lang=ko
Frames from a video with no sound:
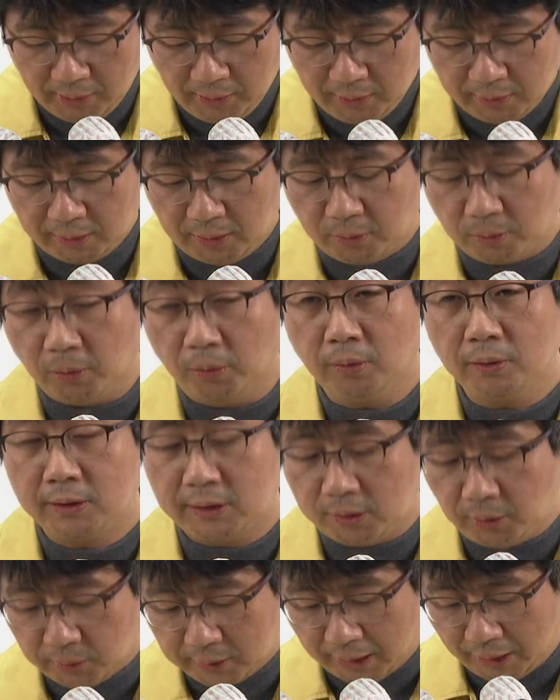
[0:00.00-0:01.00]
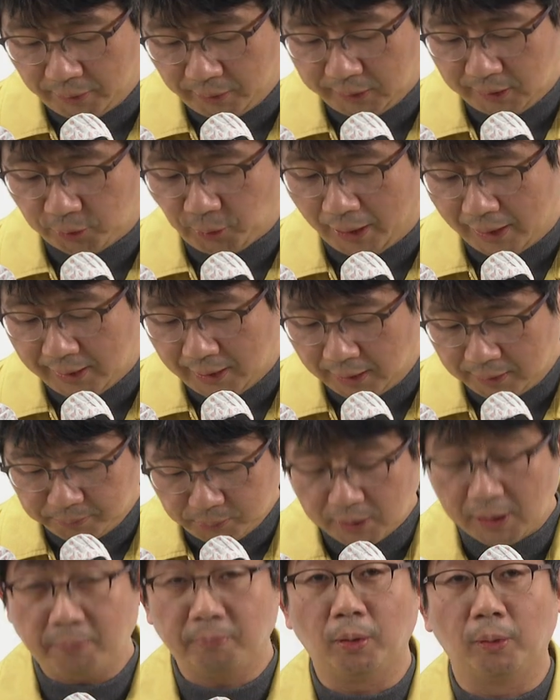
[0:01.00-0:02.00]
그리고 치료 자원을 관리하는
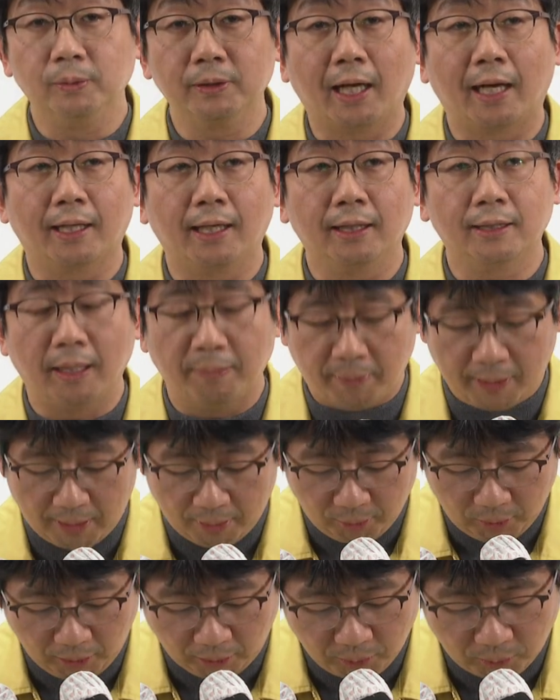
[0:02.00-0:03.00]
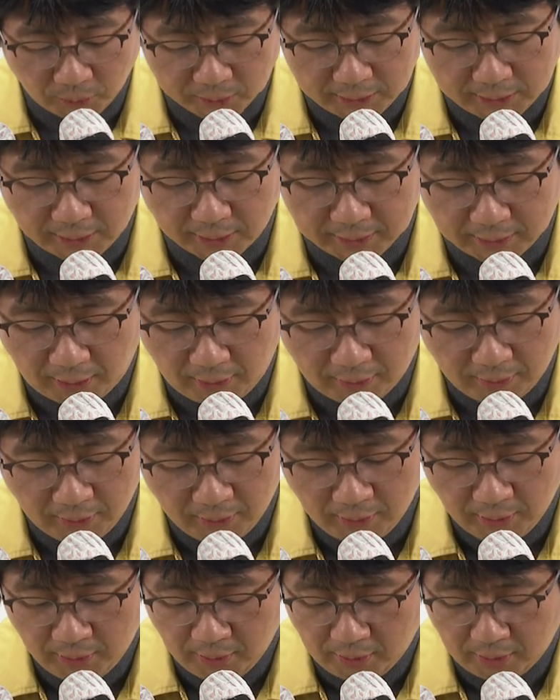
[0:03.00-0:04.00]
플랫폼을 각각 개발하고 연동시켜서
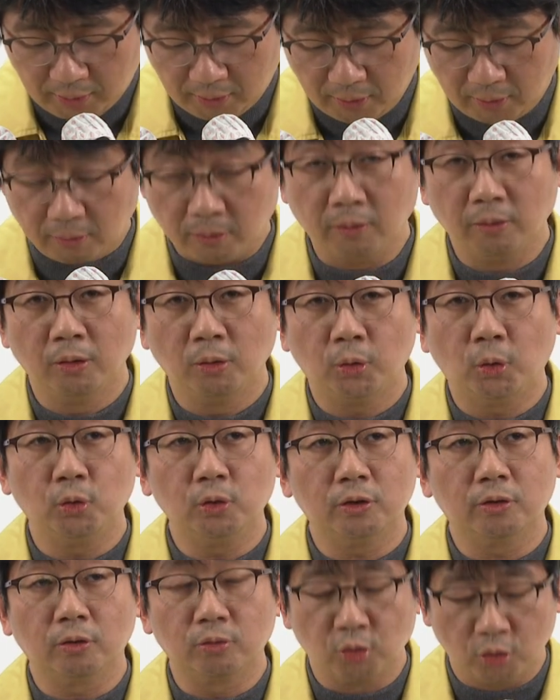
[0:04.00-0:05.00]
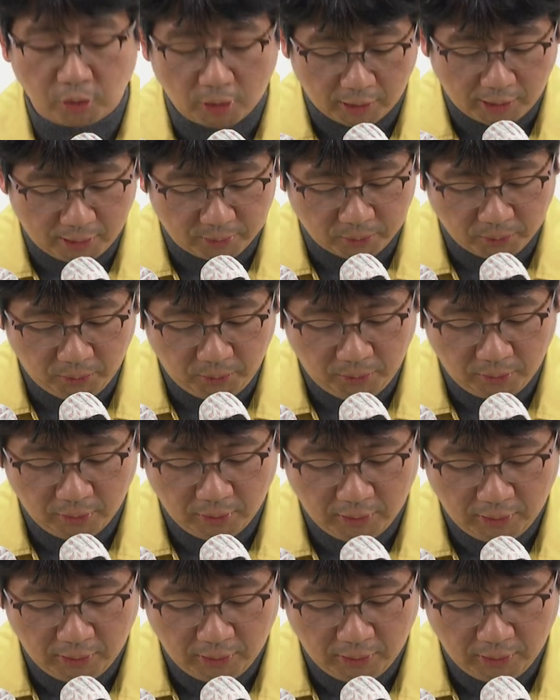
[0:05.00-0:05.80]
어, 효율적으로 운영하고